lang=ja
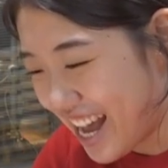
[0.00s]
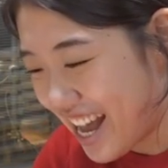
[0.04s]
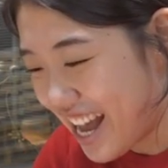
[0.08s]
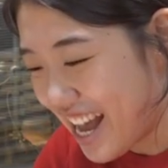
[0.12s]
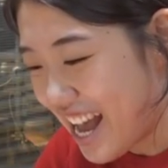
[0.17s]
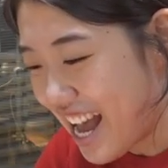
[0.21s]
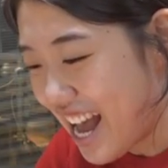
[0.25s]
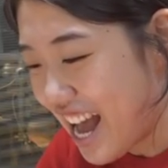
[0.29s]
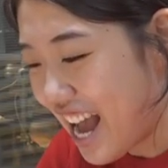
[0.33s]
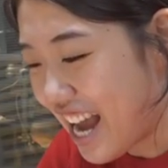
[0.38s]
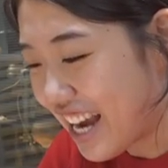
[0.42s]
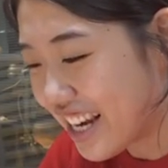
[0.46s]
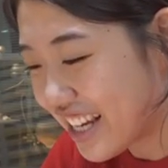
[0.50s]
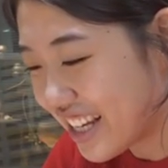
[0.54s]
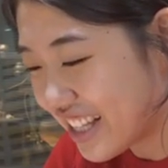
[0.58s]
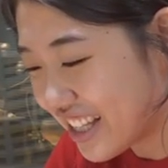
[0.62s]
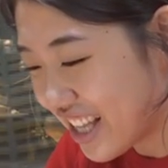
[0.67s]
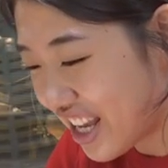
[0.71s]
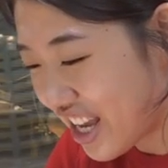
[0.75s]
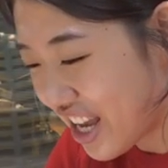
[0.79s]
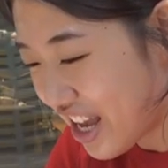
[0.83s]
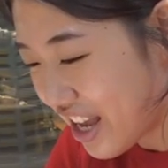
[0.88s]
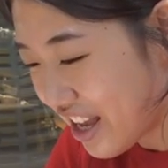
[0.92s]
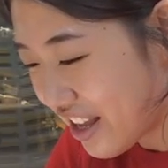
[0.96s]
あ明け
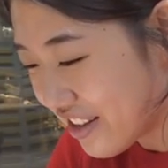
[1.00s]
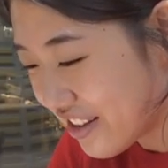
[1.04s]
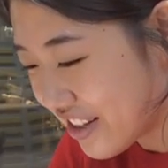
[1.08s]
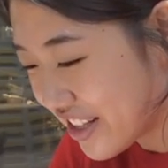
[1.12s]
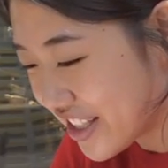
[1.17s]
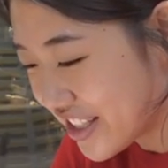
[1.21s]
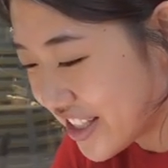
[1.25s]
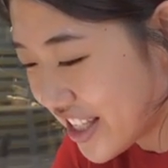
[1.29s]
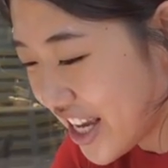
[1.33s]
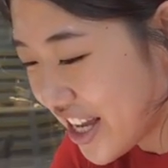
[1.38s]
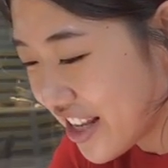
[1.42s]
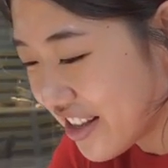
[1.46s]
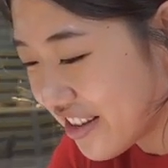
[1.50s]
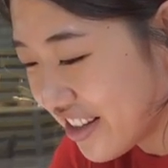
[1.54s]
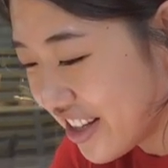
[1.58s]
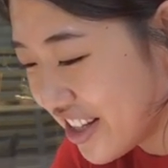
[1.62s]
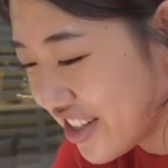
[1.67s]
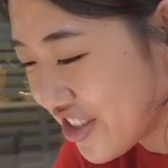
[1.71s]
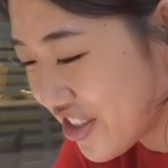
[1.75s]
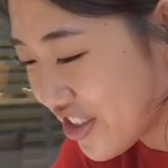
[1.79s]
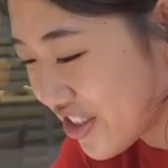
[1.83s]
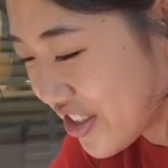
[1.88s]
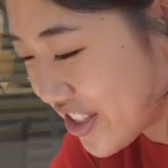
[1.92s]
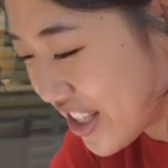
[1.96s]
て
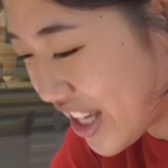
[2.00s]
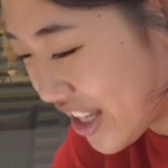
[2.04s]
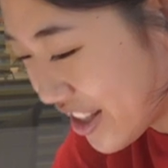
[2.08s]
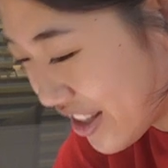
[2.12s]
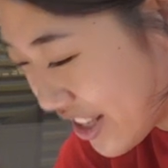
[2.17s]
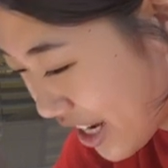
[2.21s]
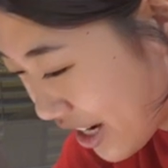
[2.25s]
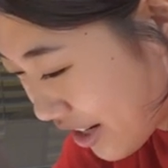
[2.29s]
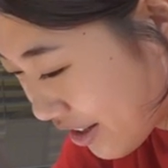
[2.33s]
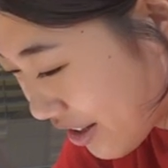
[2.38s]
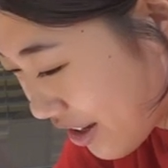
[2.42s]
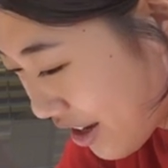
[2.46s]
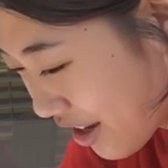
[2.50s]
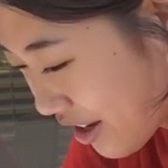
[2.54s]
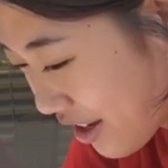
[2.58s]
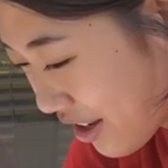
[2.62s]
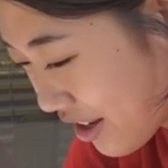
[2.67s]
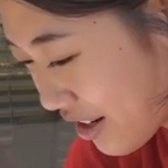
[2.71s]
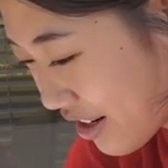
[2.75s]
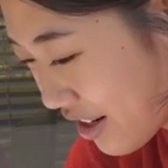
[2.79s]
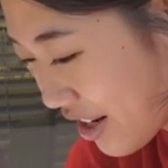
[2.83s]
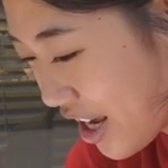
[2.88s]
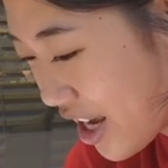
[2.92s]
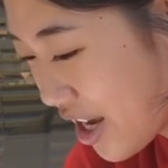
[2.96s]
2023年
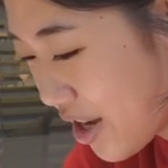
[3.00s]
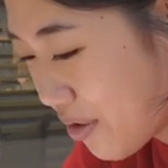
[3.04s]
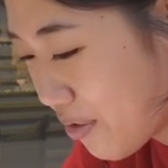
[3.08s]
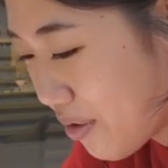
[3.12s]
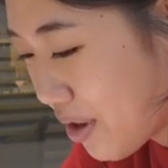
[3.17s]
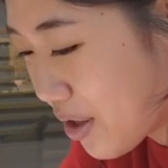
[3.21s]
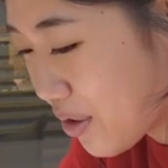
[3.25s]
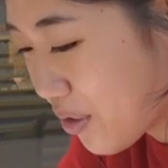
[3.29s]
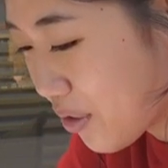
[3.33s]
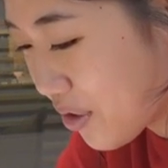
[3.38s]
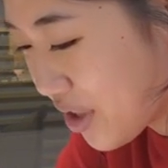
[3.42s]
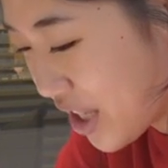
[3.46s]
令和5